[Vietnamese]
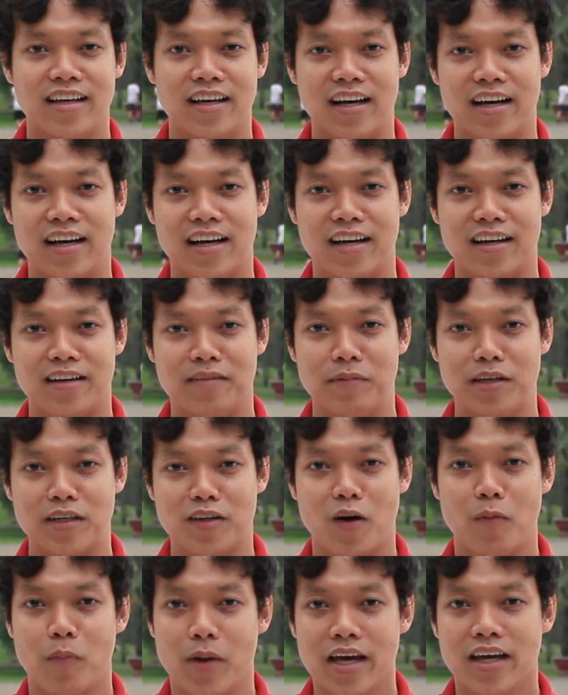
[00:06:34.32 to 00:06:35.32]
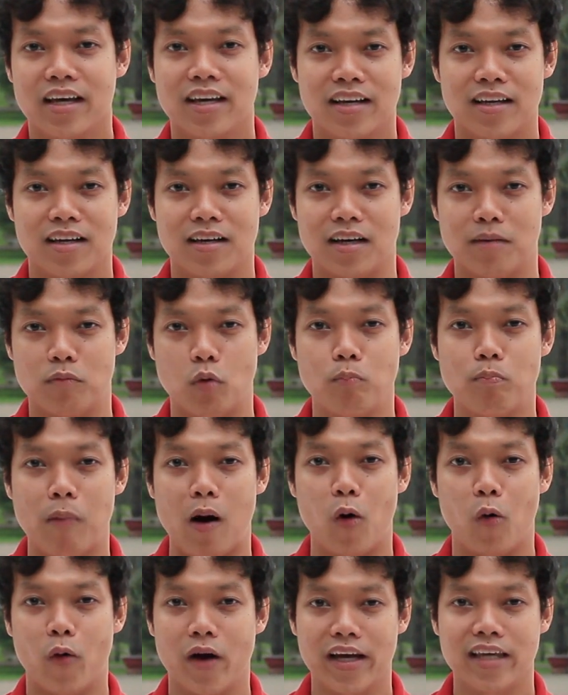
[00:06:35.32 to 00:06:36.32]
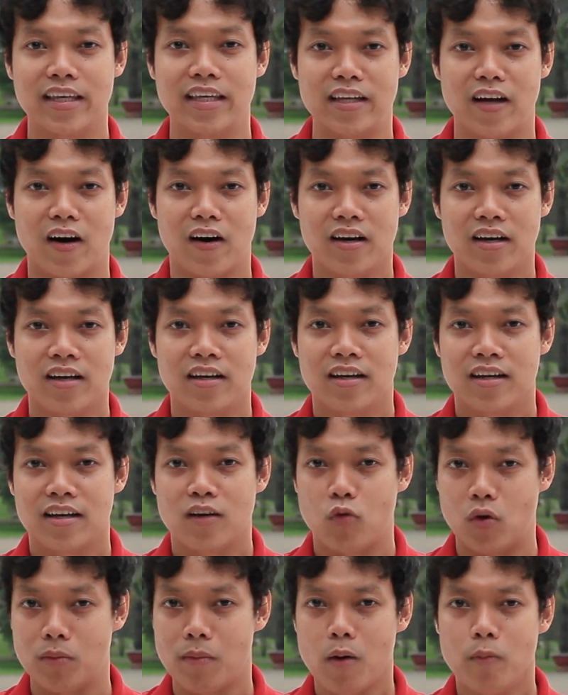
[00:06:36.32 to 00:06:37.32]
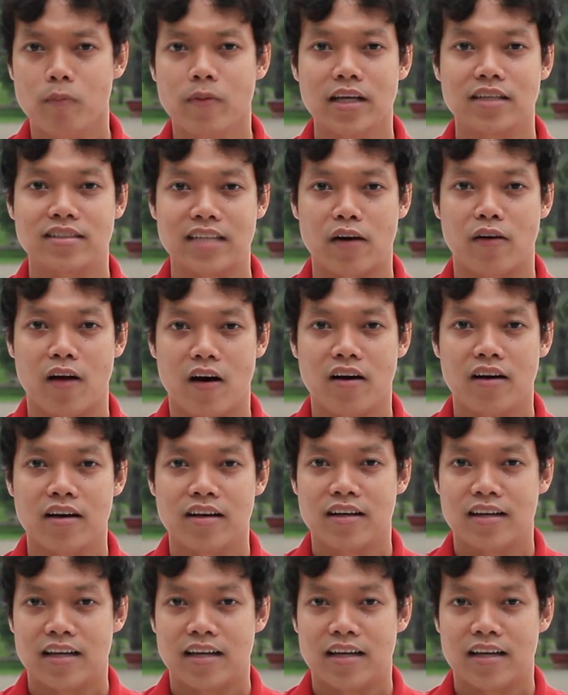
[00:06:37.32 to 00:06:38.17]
à, mình không biết à, bụng bầu hay cái gì đó, quả bóng hay sao đó.